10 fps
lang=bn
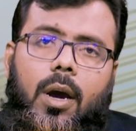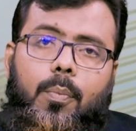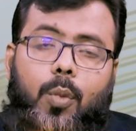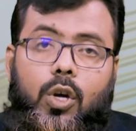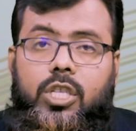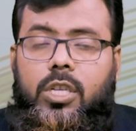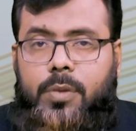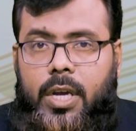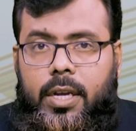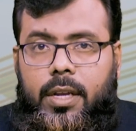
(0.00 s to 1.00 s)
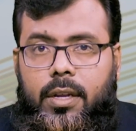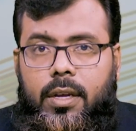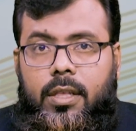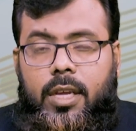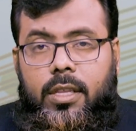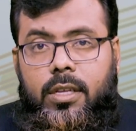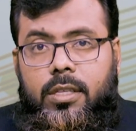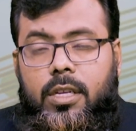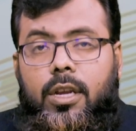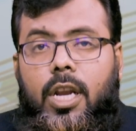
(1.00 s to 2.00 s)
পজিটিভ থাকেন তাদের যে
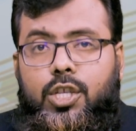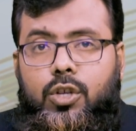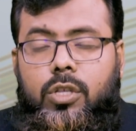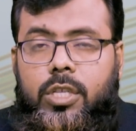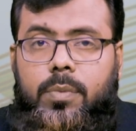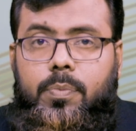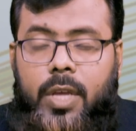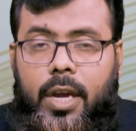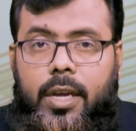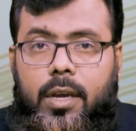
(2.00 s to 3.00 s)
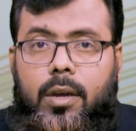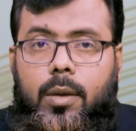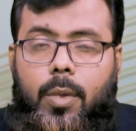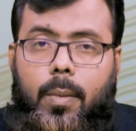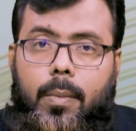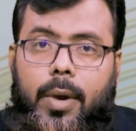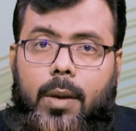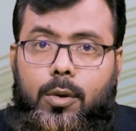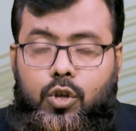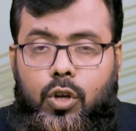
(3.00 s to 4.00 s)
রিলেশনশিপ থাকে বাবা মা
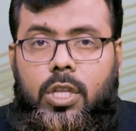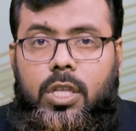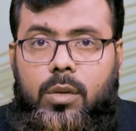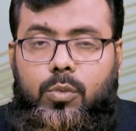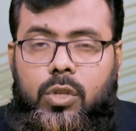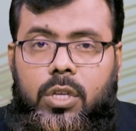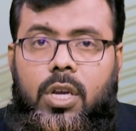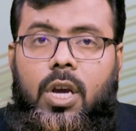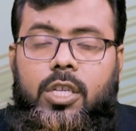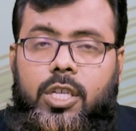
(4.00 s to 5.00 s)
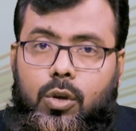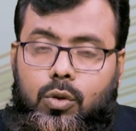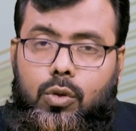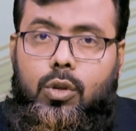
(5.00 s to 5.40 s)
এবং সন্তানদের মধ্যে সেটা অত্যন্ত